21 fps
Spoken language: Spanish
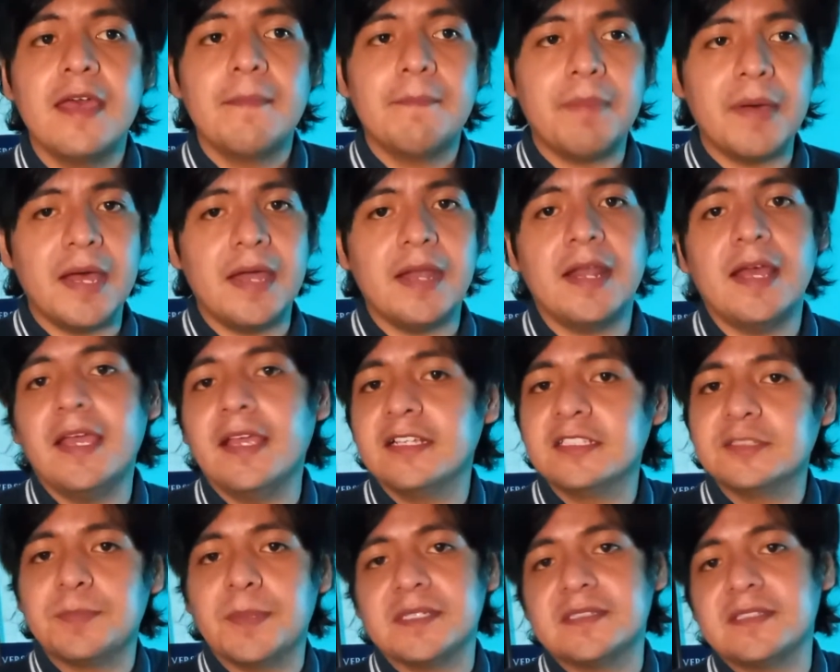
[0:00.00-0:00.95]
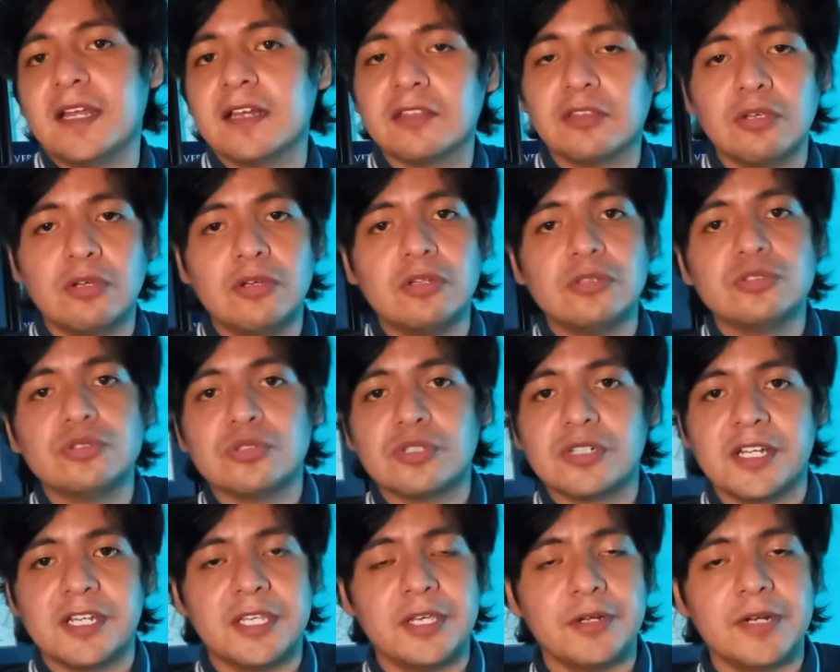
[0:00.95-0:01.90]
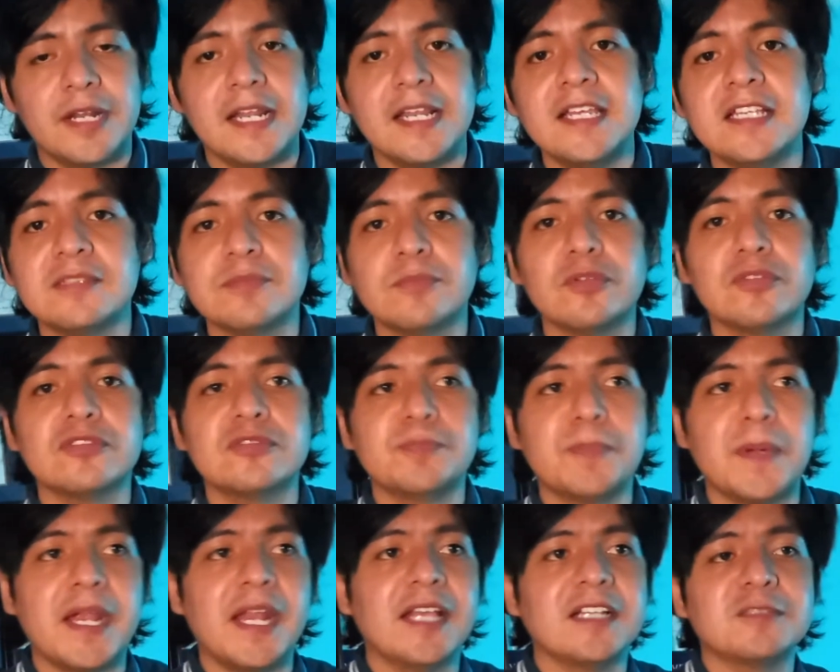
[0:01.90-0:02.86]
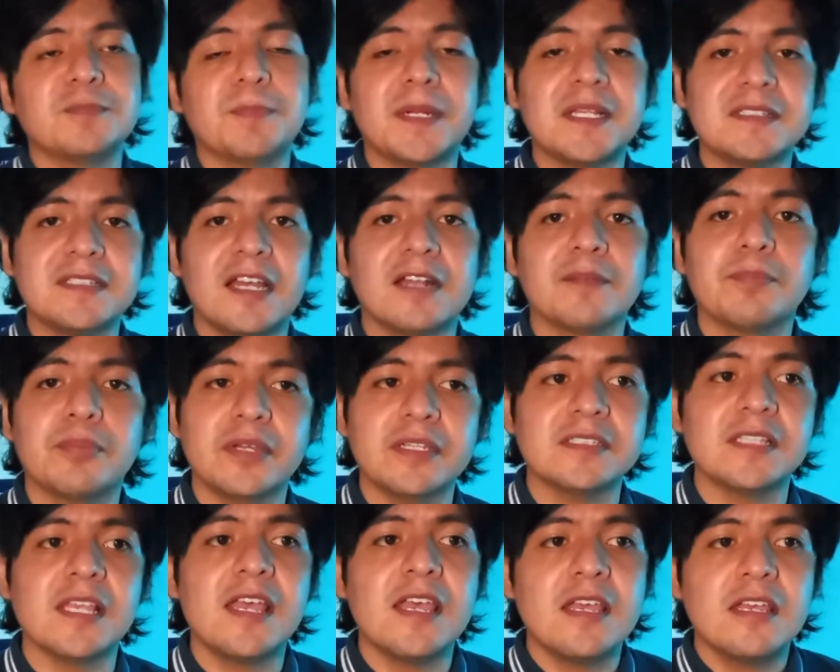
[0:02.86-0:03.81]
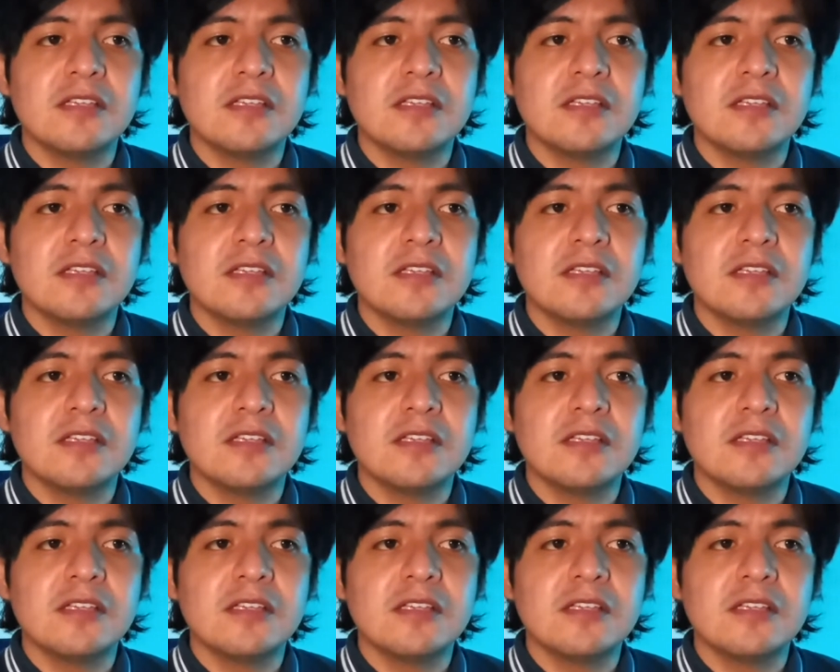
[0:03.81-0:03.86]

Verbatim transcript: para expresar todos sus regionalismos, para expresar pues